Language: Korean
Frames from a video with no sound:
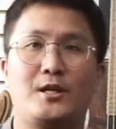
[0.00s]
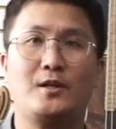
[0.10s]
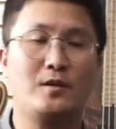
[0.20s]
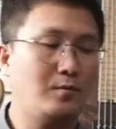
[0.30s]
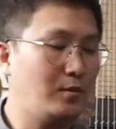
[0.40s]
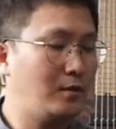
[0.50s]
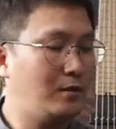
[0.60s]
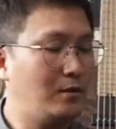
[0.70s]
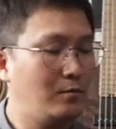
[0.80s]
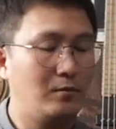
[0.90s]

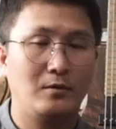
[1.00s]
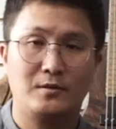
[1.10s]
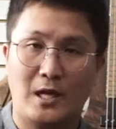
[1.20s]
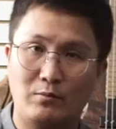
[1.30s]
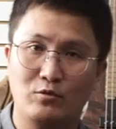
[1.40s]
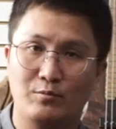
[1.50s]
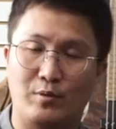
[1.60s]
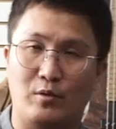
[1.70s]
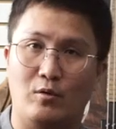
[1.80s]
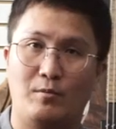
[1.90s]
리듬을
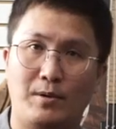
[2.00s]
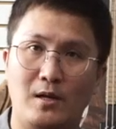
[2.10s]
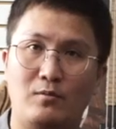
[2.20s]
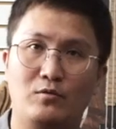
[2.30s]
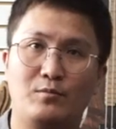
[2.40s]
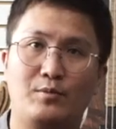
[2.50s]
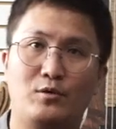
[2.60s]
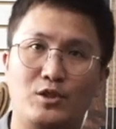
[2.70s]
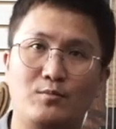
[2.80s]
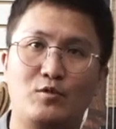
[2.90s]
4분음표, 8분음표,
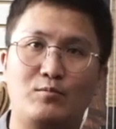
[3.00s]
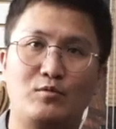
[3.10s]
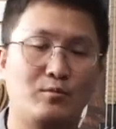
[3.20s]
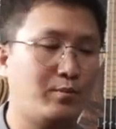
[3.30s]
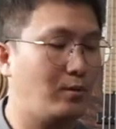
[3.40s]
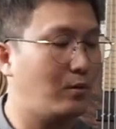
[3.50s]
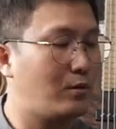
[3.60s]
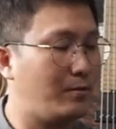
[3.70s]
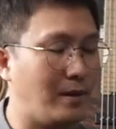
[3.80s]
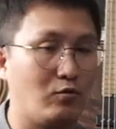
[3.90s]

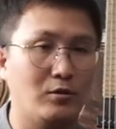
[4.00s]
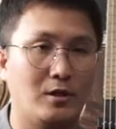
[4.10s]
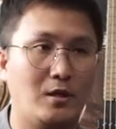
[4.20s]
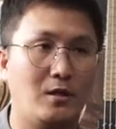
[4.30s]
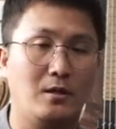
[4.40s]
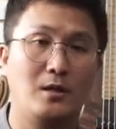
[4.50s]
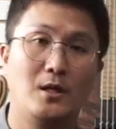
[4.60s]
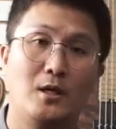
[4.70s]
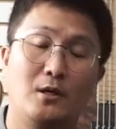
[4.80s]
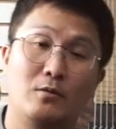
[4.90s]
16분음표를 바꾸니까
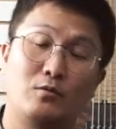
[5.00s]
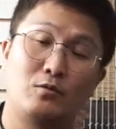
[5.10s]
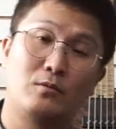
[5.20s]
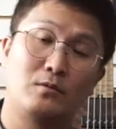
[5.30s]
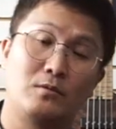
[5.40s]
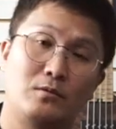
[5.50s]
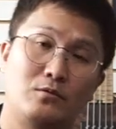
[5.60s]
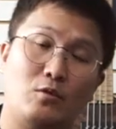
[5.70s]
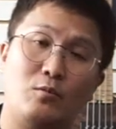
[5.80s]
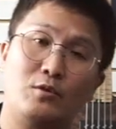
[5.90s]

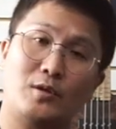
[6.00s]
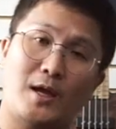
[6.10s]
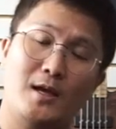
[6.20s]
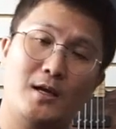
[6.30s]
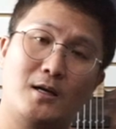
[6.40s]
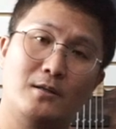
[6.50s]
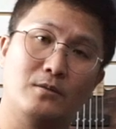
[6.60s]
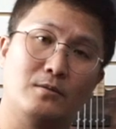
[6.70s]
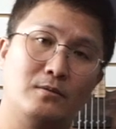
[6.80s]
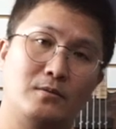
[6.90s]
조금 더
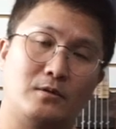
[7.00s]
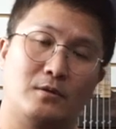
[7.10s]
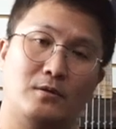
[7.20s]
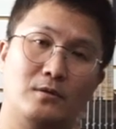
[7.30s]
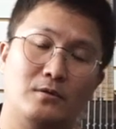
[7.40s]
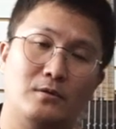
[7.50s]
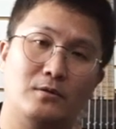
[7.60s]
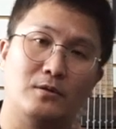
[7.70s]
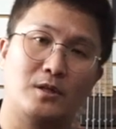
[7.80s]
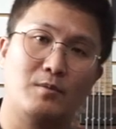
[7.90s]
다양한 그런
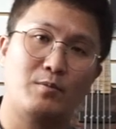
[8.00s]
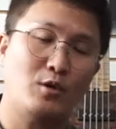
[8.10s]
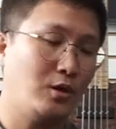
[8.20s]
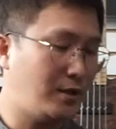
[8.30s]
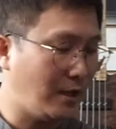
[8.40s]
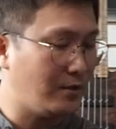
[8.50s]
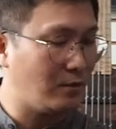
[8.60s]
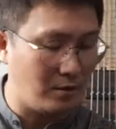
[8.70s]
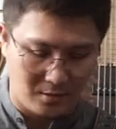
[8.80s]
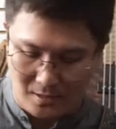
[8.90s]
느낌이 표현이 되는
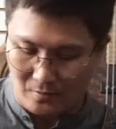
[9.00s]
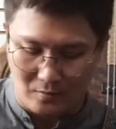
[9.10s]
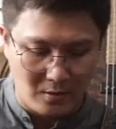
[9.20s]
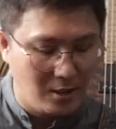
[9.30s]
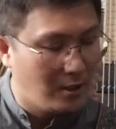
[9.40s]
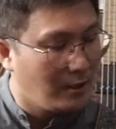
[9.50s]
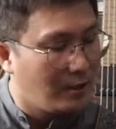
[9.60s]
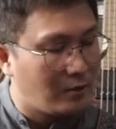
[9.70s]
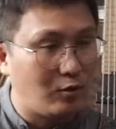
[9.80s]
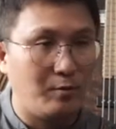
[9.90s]
것 같아요.
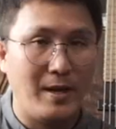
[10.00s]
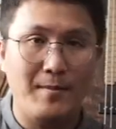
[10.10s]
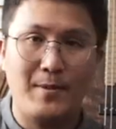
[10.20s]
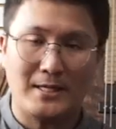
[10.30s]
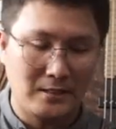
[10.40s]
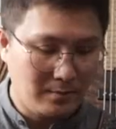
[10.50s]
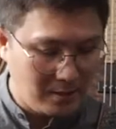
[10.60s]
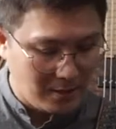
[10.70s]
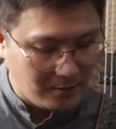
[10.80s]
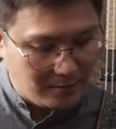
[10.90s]
그리고 맨
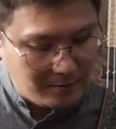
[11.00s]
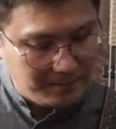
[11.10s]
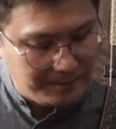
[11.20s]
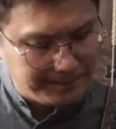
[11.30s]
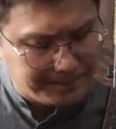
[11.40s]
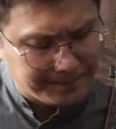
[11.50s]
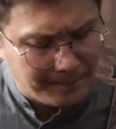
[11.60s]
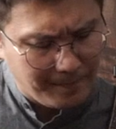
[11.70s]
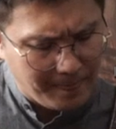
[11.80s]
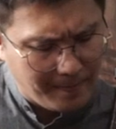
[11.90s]
마지막에는
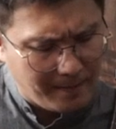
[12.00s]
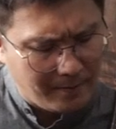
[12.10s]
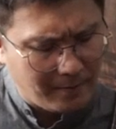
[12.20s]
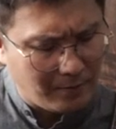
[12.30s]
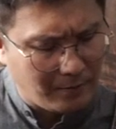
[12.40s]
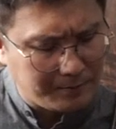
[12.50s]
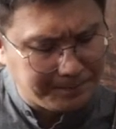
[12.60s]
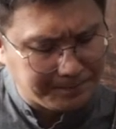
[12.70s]
어